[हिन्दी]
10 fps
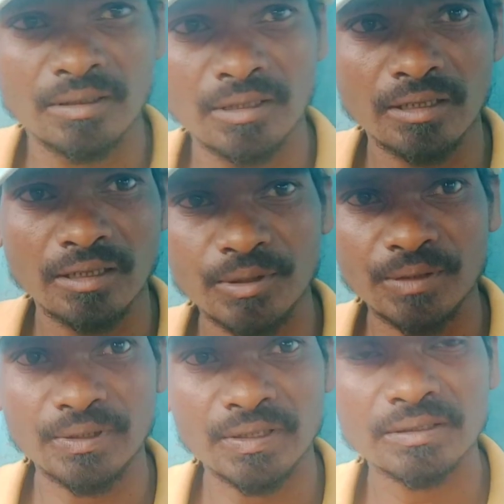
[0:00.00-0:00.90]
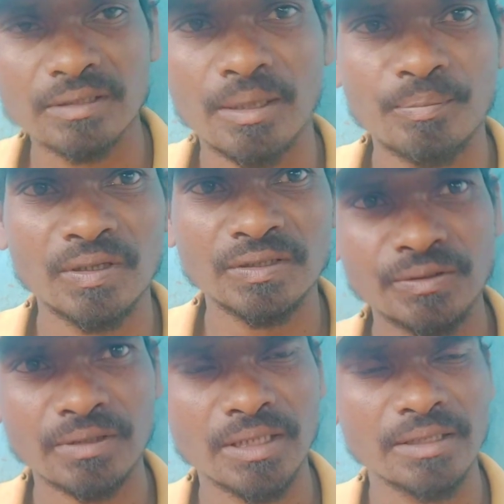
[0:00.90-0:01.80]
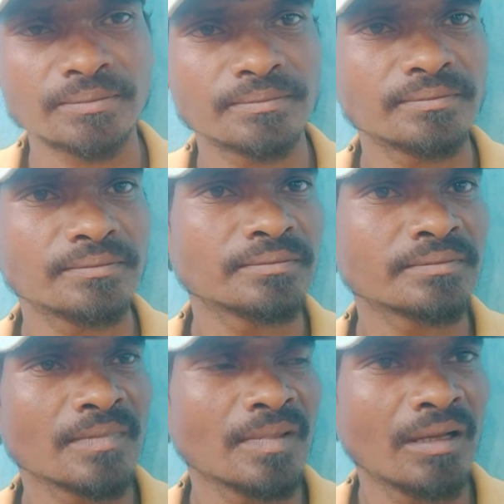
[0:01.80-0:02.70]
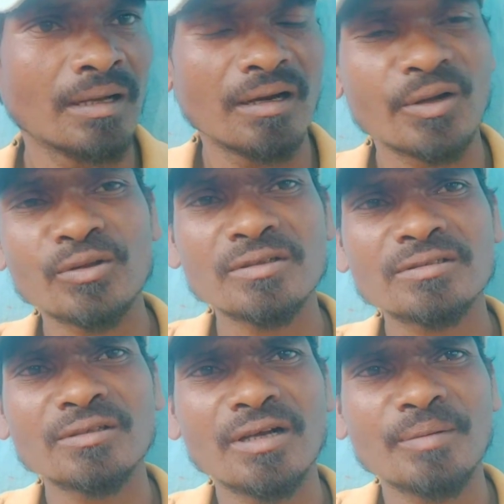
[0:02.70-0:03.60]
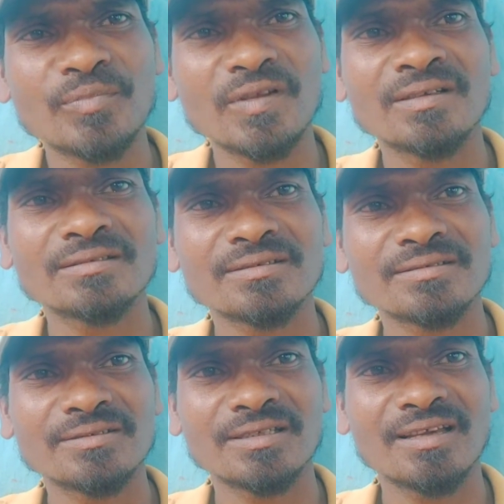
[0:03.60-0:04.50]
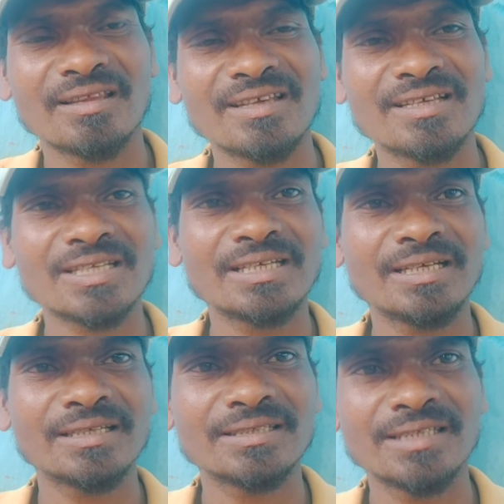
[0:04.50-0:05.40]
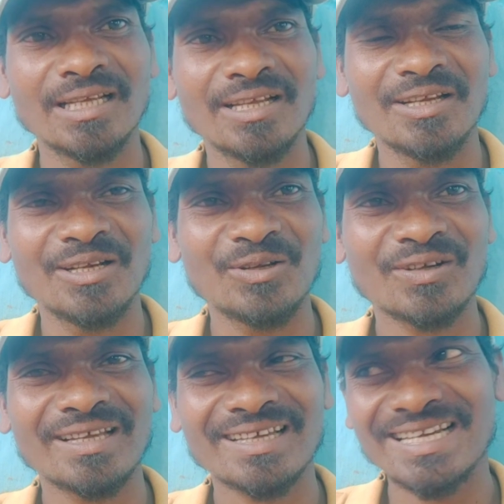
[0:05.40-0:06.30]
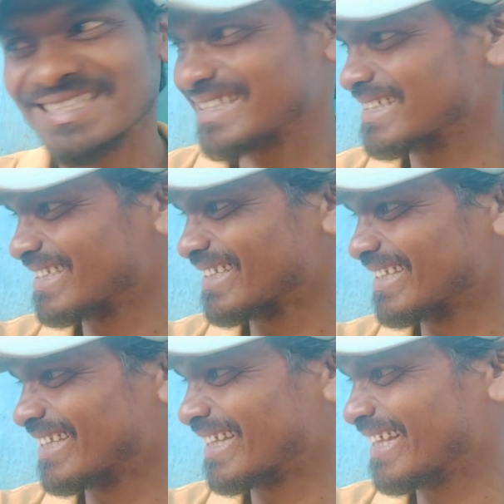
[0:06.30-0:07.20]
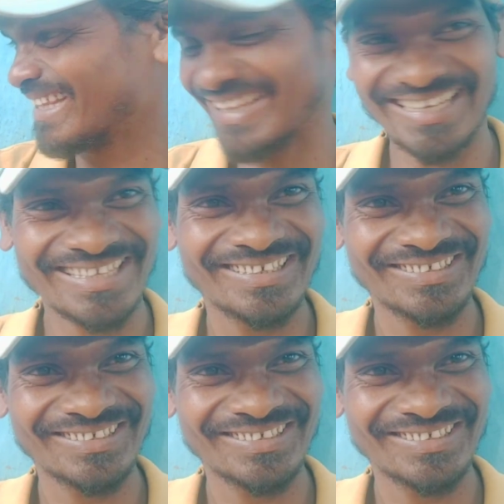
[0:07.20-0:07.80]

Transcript: अभी अभी घर पहुंच चुके हैं और दोस्तों हम तो खेती किसानी लोग हैं गाइस देखो